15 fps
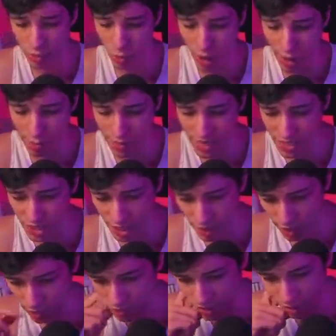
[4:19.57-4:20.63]
Webidia,
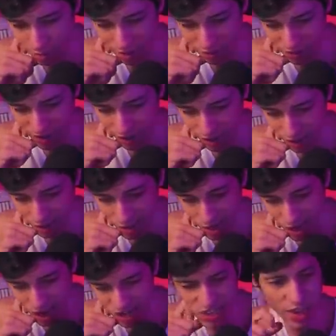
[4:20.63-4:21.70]
eu não sei como é que fala.
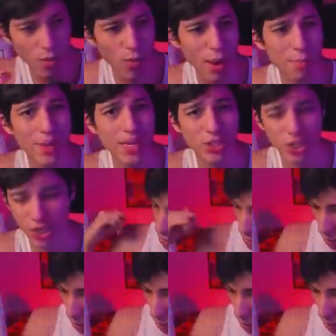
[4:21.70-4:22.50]
Acho que é Webidia.